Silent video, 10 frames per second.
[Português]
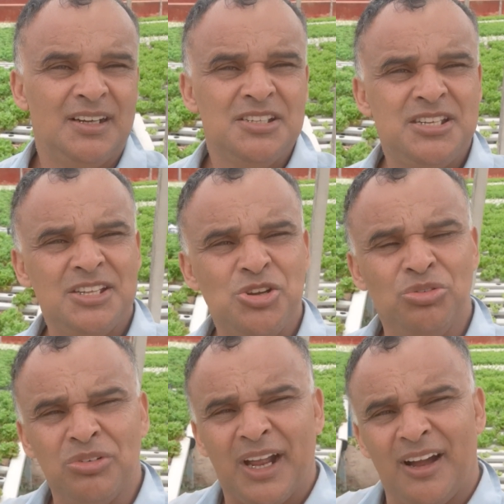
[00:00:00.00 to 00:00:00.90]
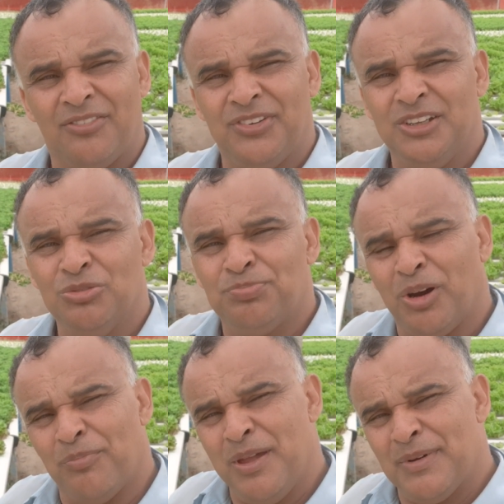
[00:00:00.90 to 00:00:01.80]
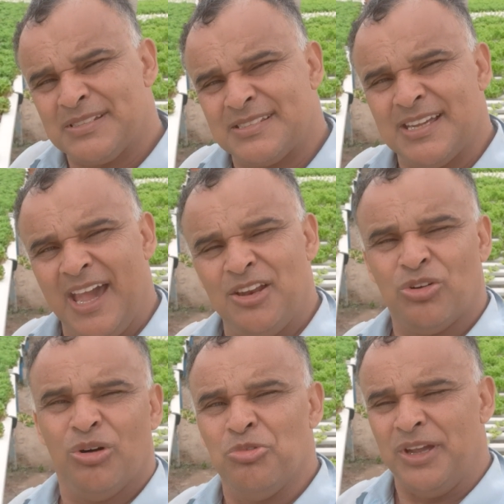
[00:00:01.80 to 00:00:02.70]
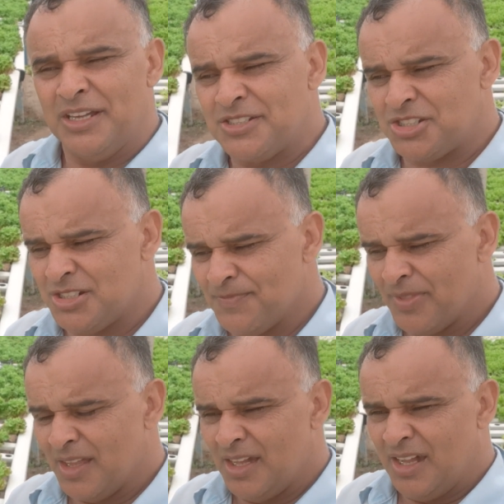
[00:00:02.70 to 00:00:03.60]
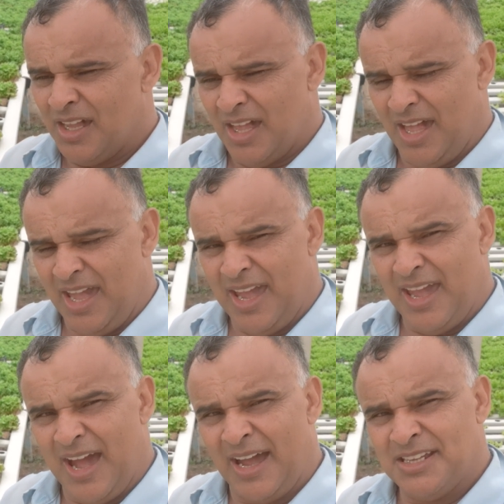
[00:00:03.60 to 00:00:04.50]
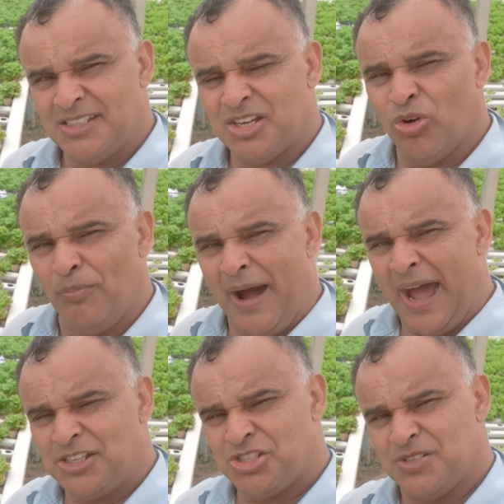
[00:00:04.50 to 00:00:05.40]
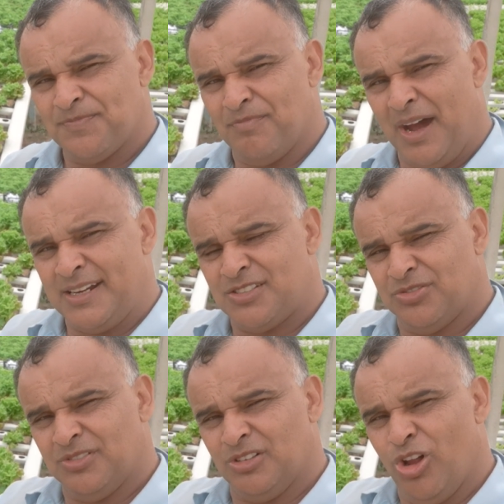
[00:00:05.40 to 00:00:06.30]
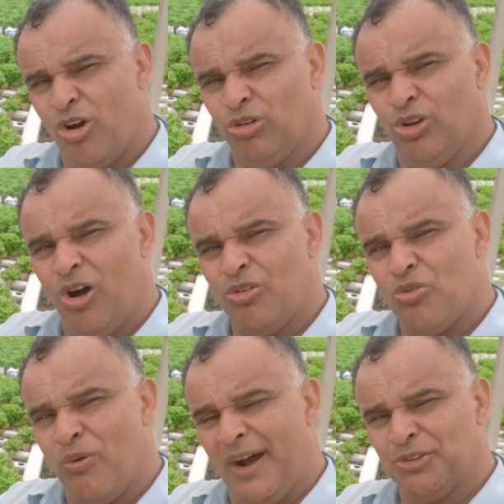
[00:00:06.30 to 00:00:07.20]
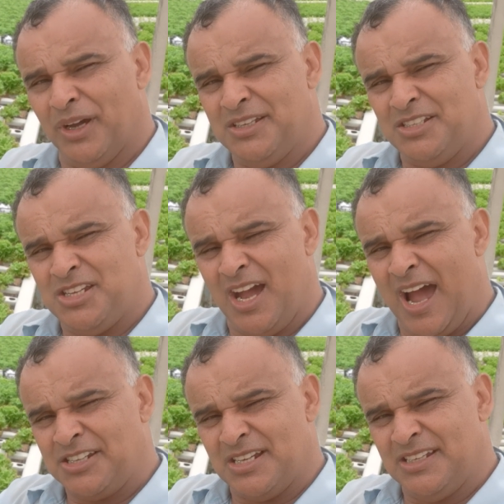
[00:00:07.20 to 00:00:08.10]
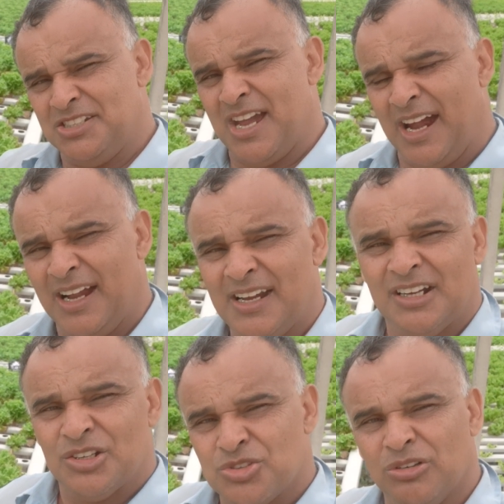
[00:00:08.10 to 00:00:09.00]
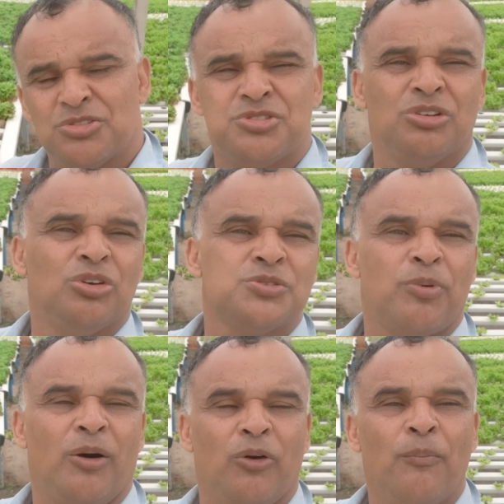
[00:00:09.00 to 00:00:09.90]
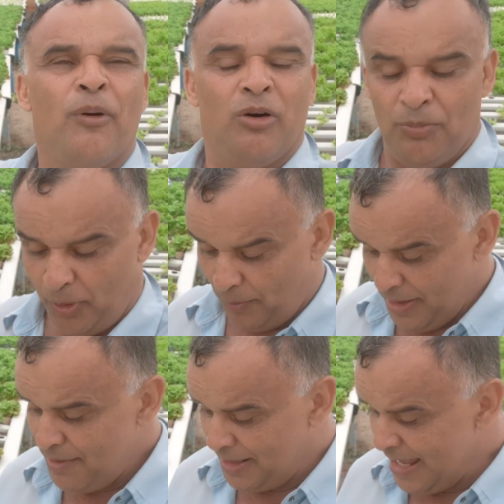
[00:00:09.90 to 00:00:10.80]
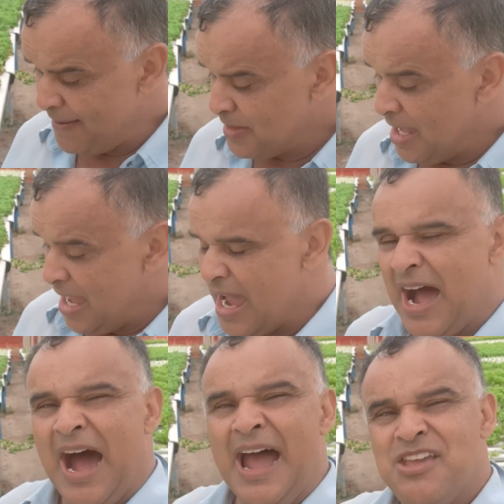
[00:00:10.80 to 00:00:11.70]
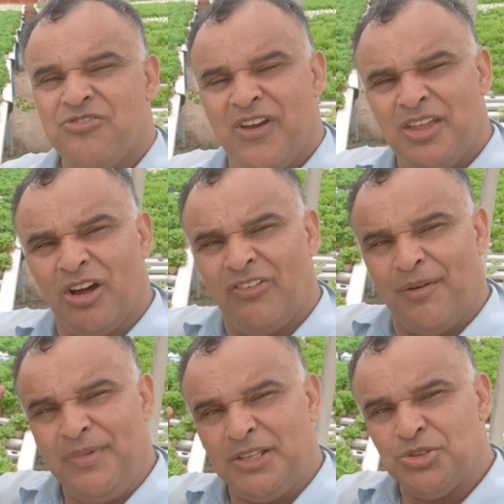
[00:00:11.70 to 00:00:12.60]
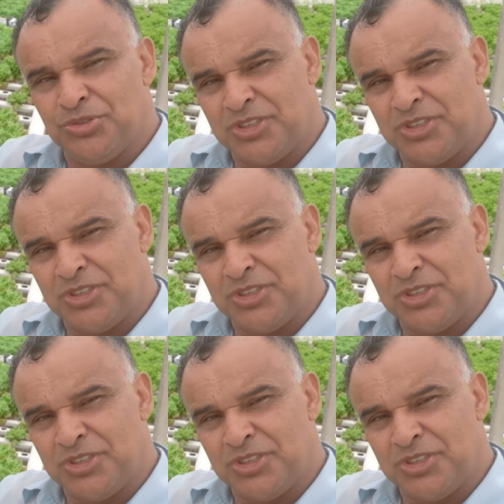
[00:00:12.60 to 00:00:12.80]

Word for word: Gente, eu nunca vi um problema sério como este. É, a gente combate, mas logo, logo, quando a gente acha que já solucionou pro, o, o, problema, né? Aí vem novamente o